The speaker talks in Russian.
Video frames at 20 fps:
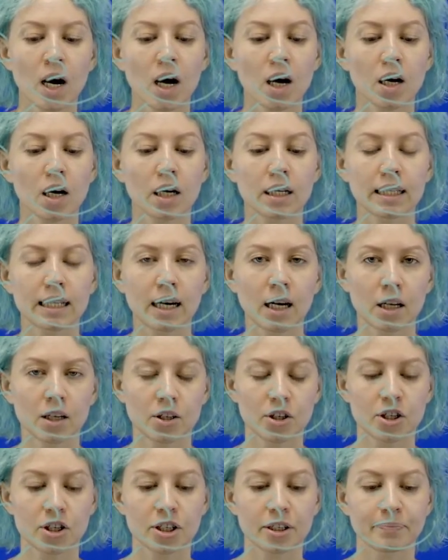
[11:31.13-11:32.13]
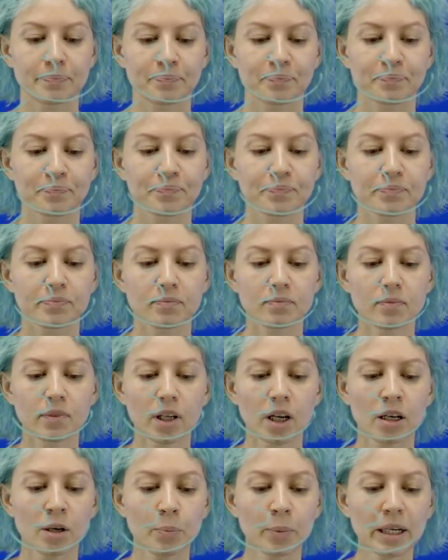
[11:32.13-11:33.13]
Дальше
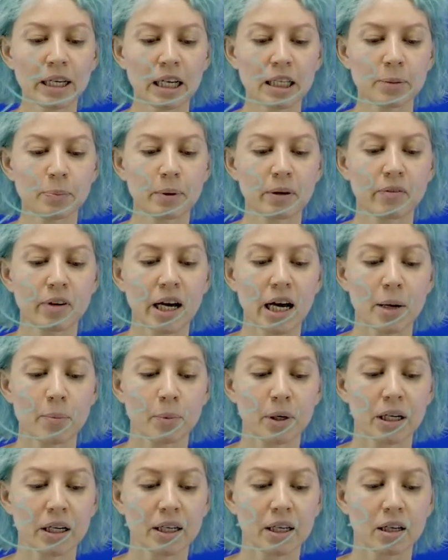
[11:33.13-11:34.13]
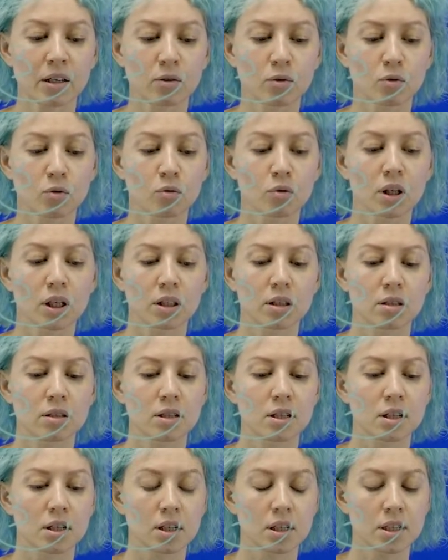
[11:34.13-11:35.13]
мы отправляем клиенту
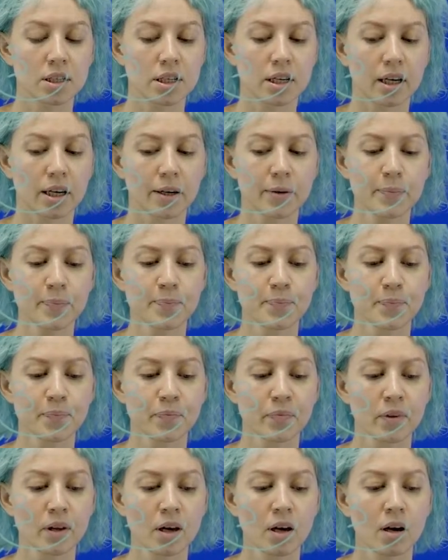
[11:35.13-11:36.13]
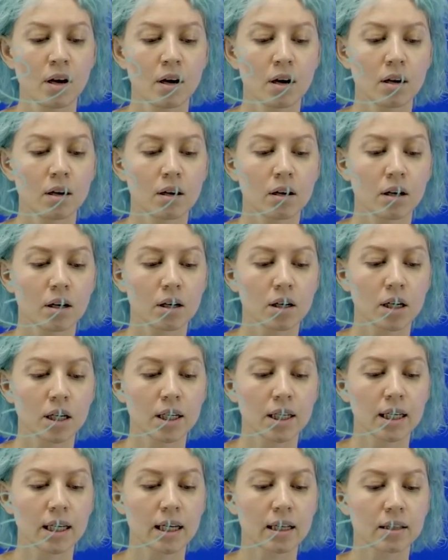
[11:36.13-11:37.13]
эти идеи.
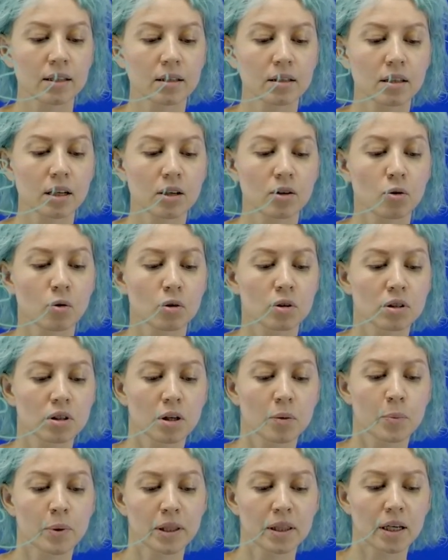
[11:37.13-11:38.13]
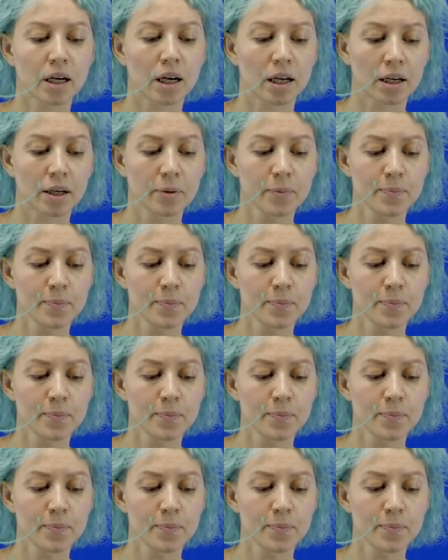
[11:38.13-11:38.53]
Клиент дает комментарии.